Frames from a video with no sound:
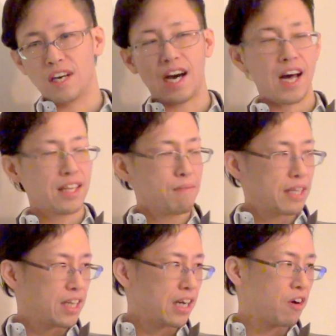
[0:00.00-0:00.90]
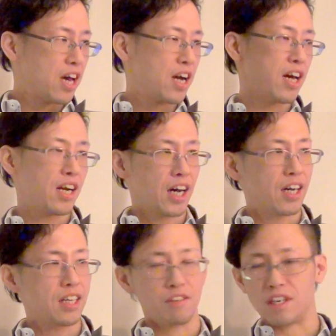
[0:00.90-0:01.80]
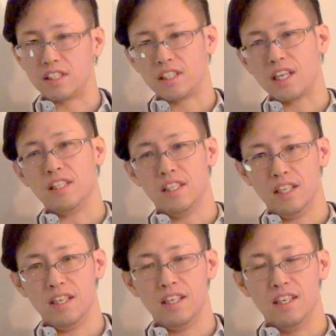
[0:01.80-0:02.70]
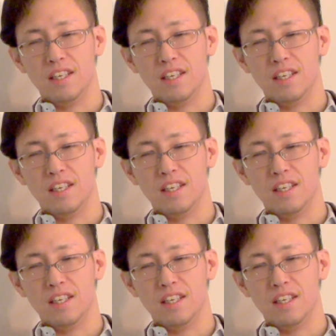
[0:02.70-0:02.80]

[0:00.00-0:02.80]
か頭の中はヘラヘラ考えてるわけじゃないんで、